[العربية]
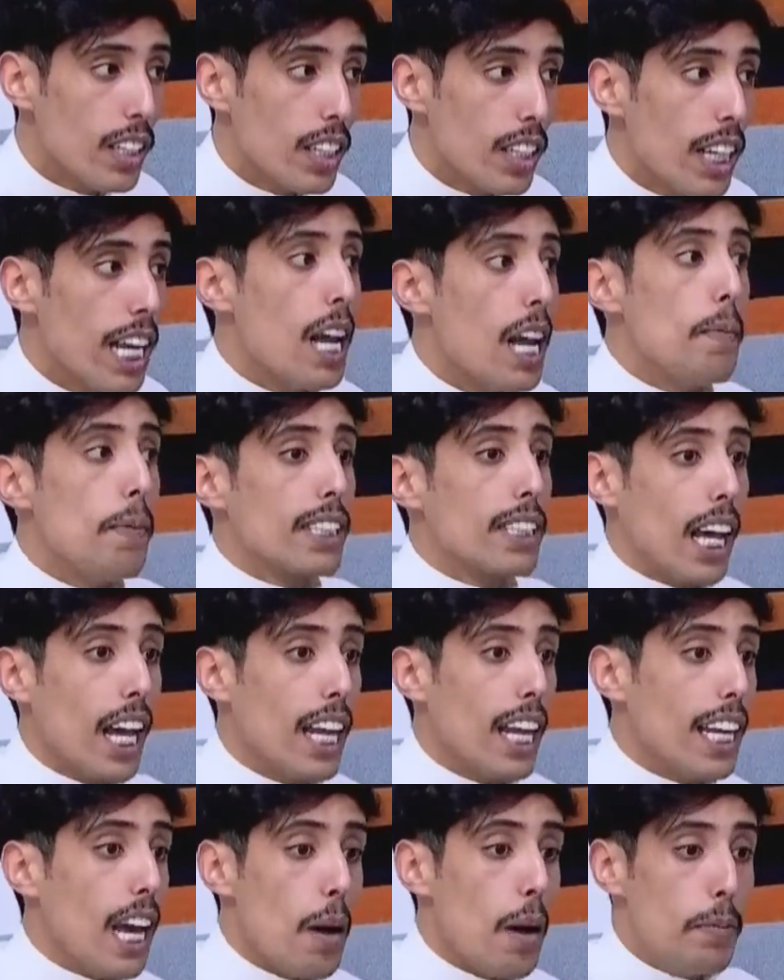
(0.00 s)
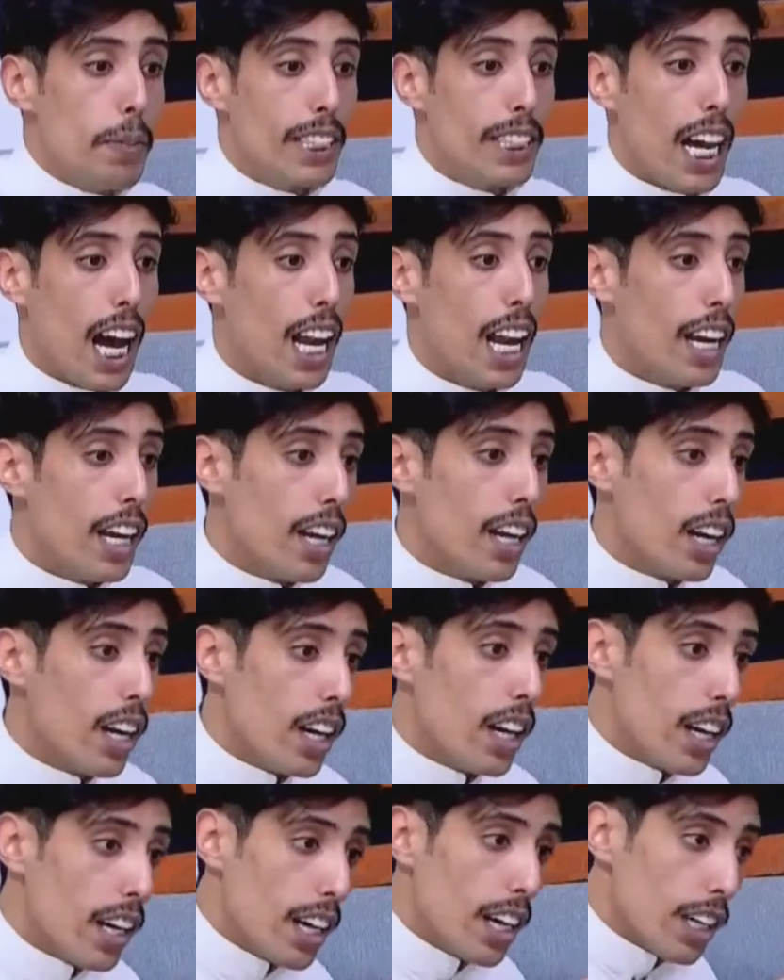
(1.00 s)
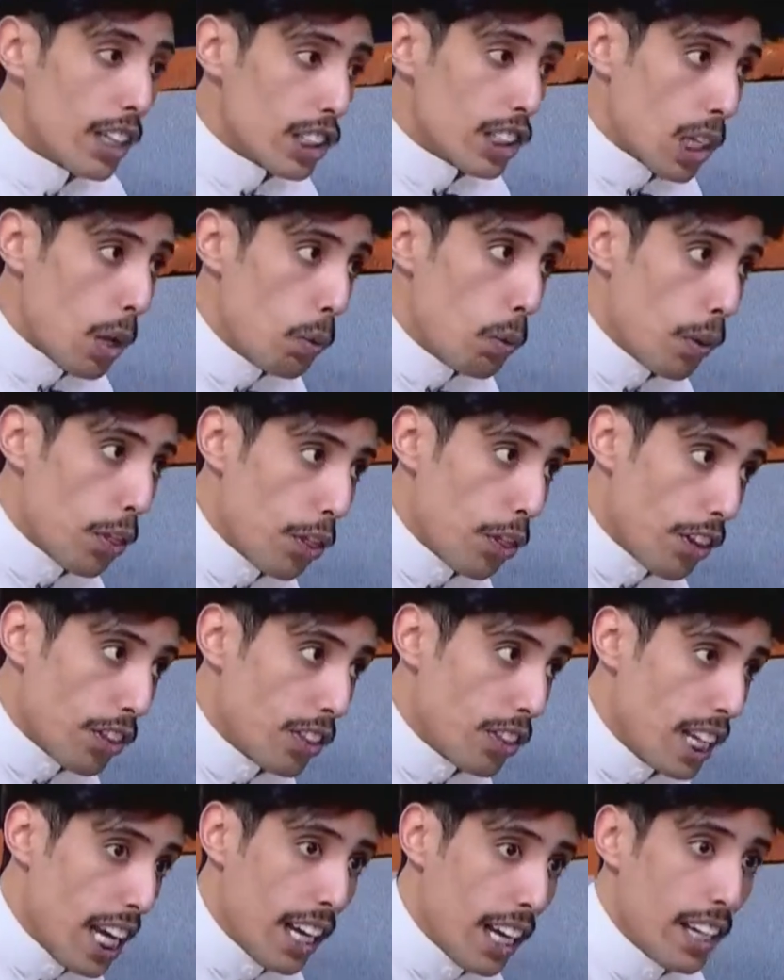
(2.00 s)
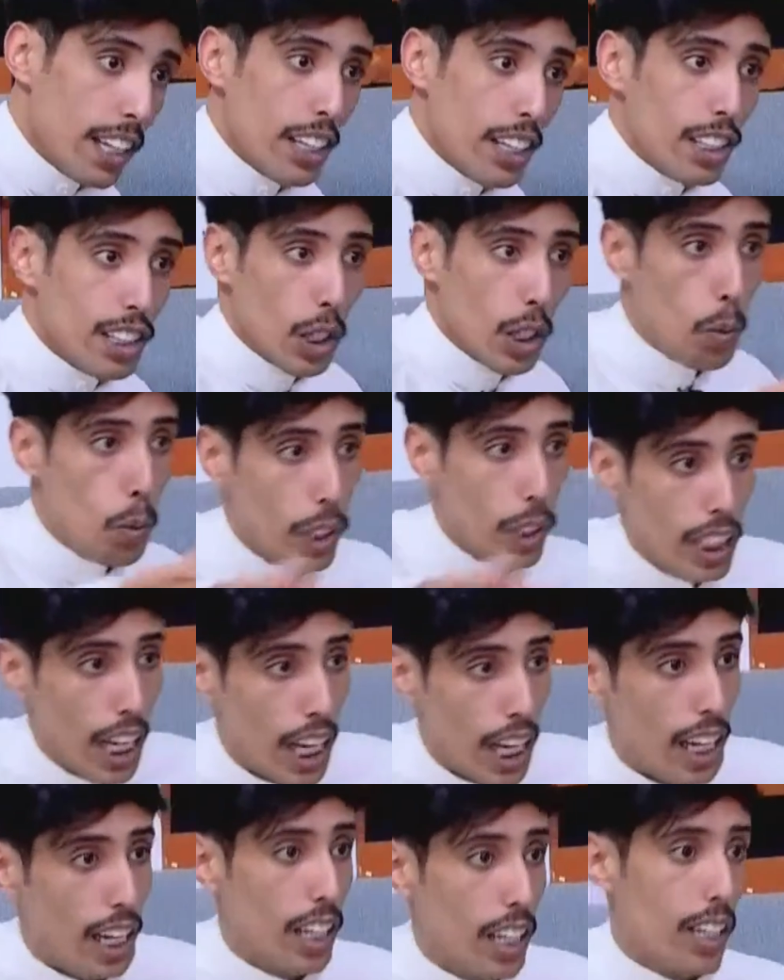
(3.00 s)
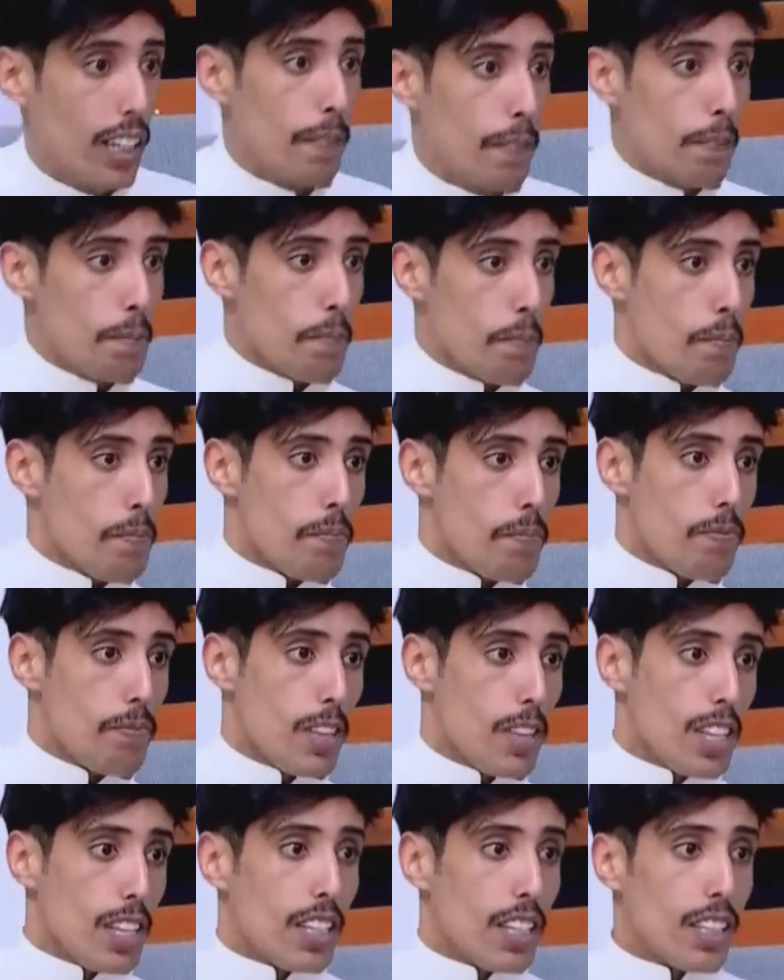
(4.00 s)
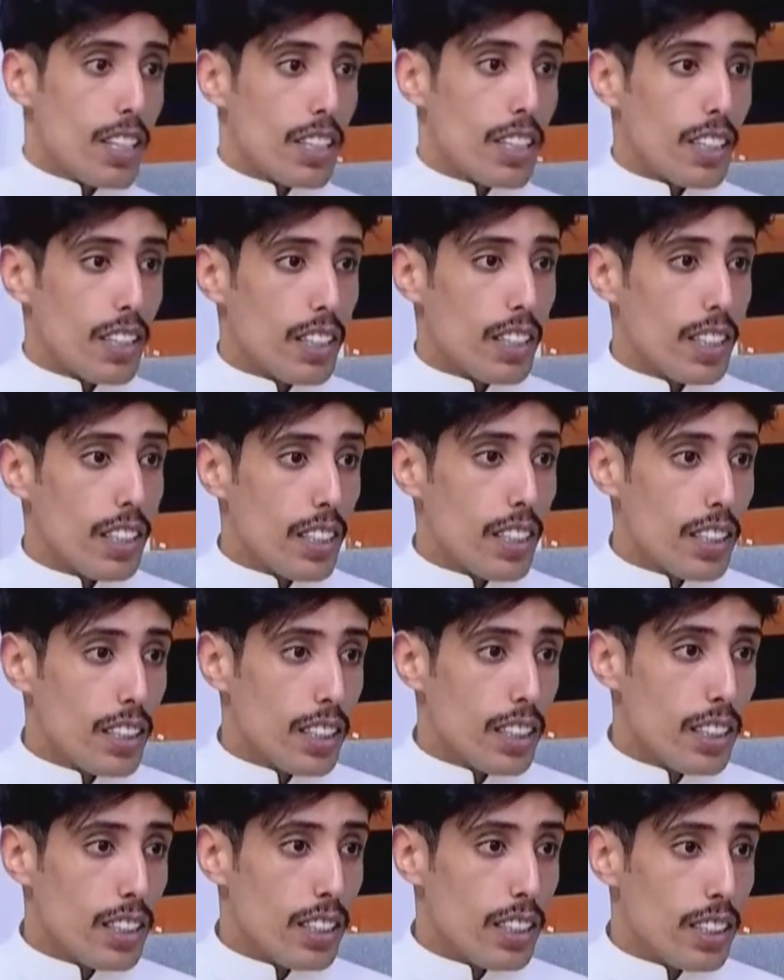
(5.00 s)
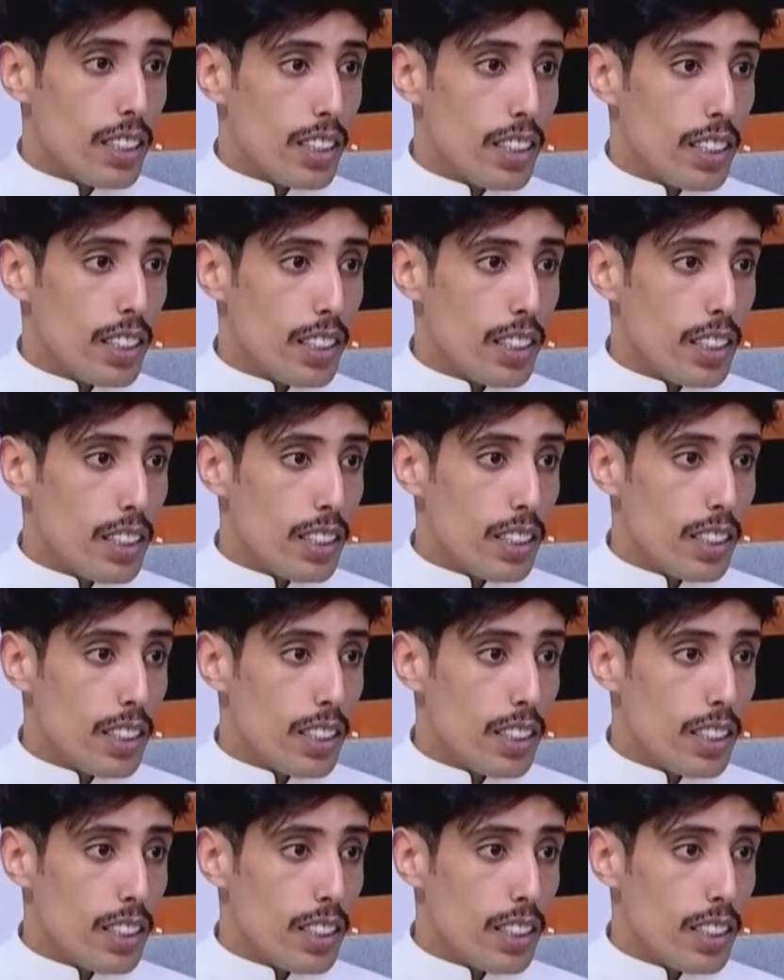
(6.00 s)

ليه ما تخليها بدال يصوت ضده يصوت له؟ اجزم بانها فكره الرجل الوطواط